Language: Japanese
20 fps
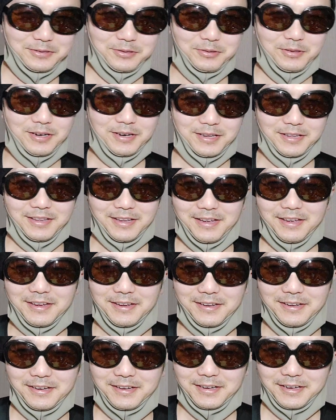それ
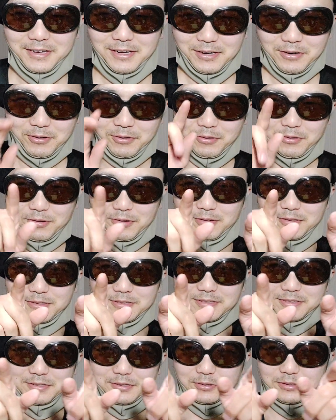で
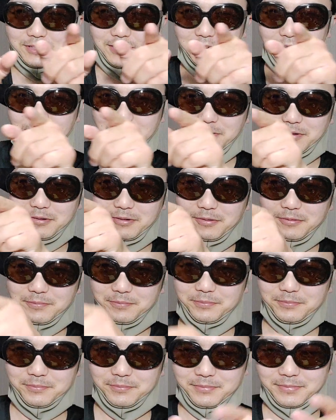こう女性を
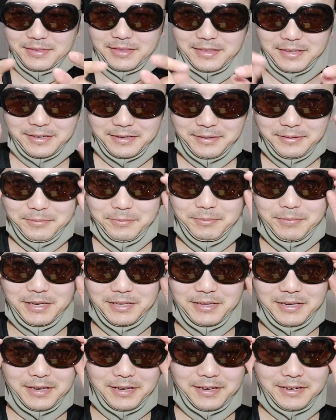
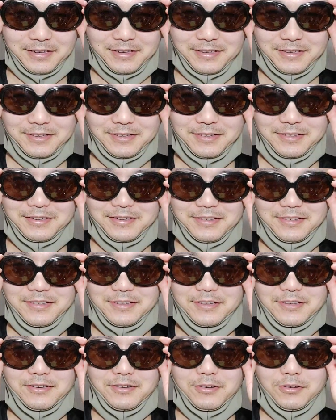目で
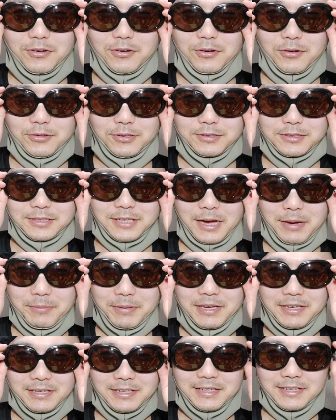追うた
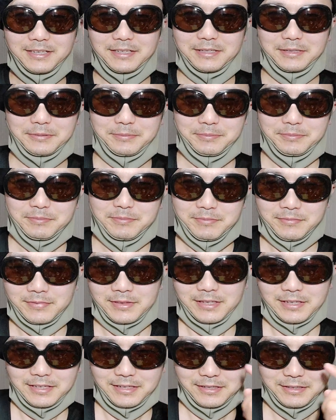めに
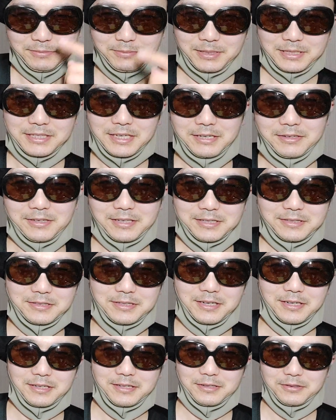まあ、サングラス
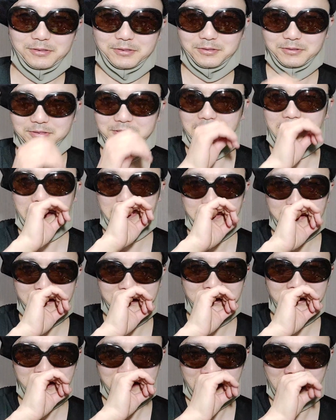かけてる人いるじゃないですか
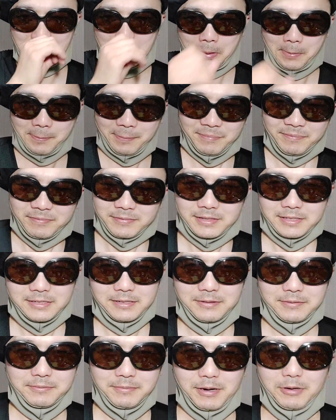絶対
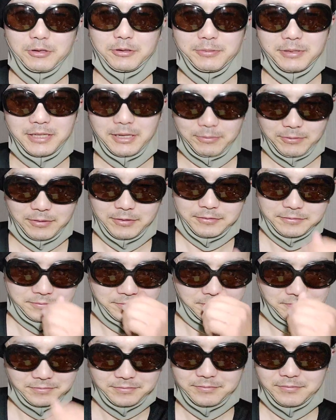まあ海でも
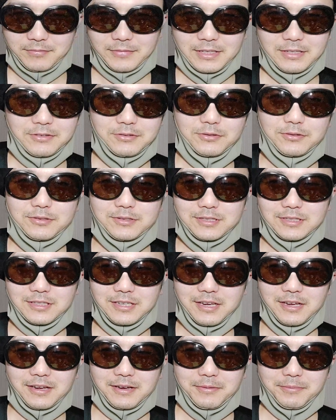そし
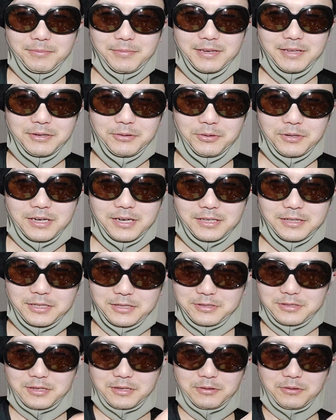て目で追いかけてる
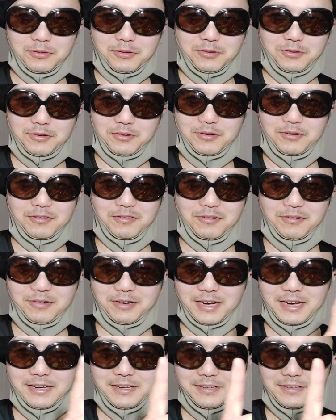んですけど
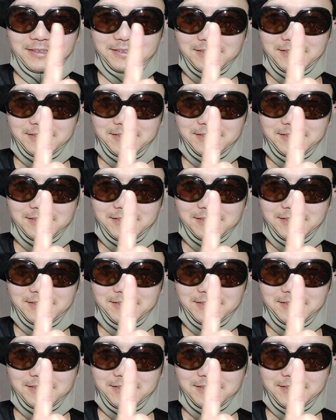こうね